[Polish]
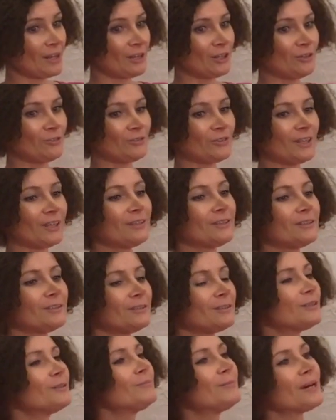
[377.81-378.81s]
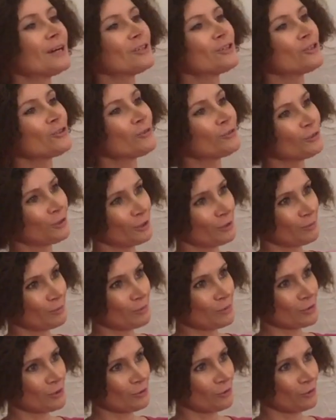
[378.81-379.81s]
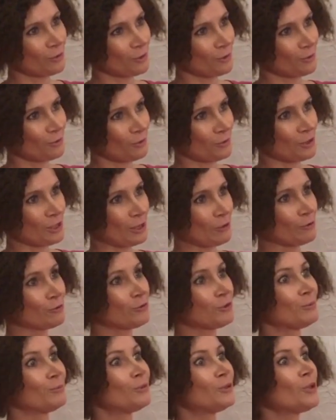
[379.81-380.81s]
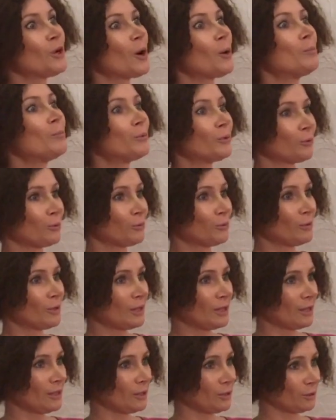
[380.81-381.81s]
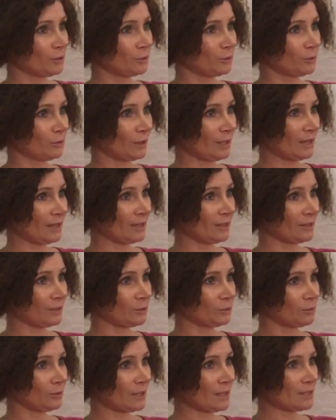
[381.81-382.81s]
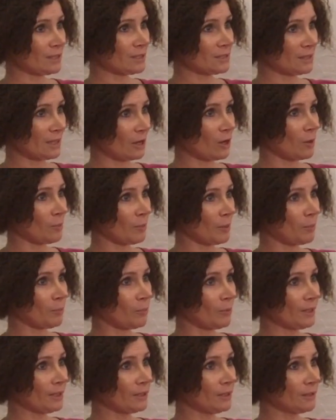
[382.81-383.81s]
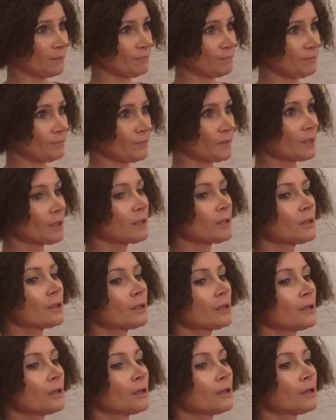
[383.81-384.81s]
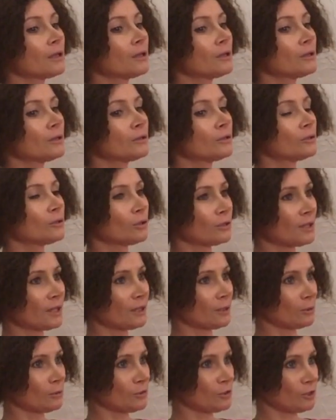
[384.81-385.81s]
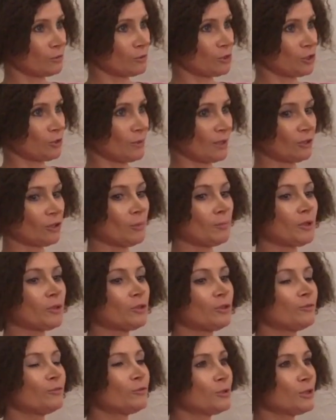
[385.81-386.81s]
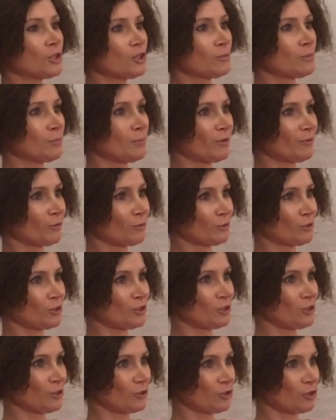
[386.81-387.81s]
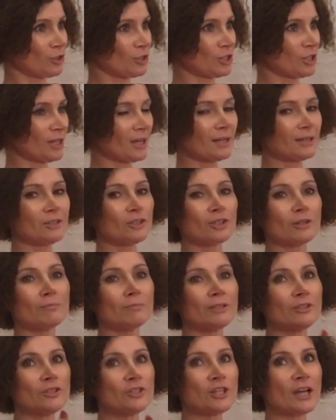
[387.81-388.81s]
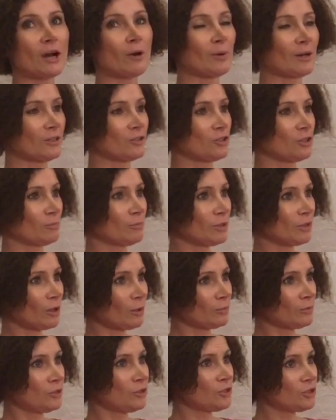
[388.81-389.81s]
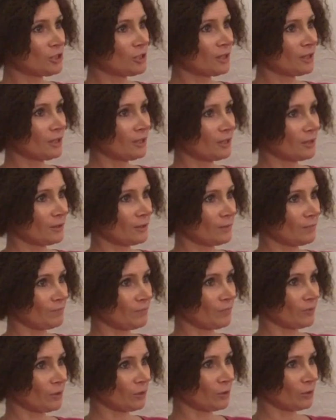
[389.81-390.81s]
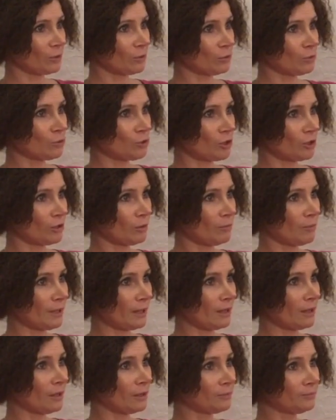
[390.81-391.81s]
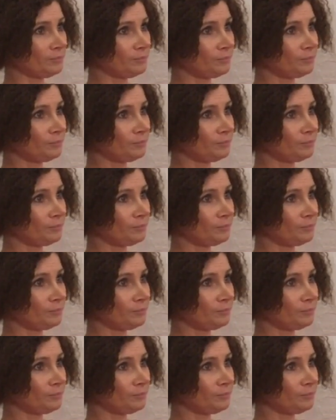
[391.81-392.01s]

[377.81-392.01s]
I wtedy Ty masz w tym swój udział, w tym dobru, które, które z tego popłynie. To daje ludziom siłę, to motywuje, żeby powrócić do życia i żeby działać, żeby robić mm, dużo dobrego.